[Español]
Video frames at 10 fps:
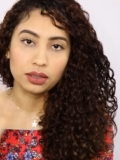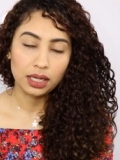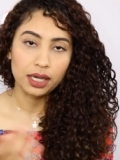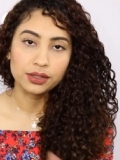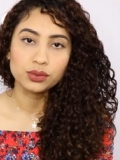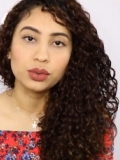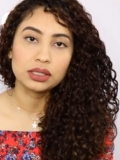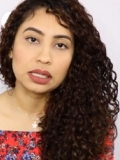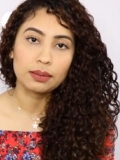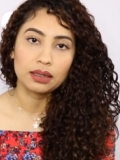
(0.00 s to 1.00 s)
de high school
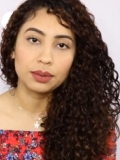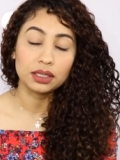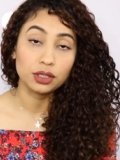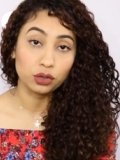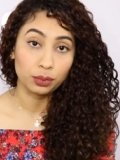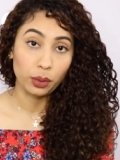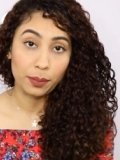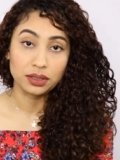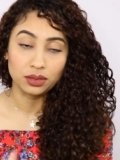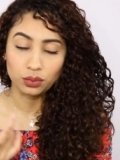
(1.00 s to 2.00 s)
estaba también teniendo
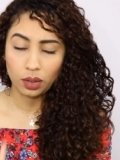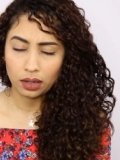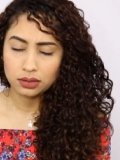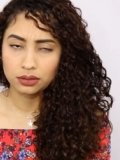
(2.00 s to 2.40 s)
problemas en su casa,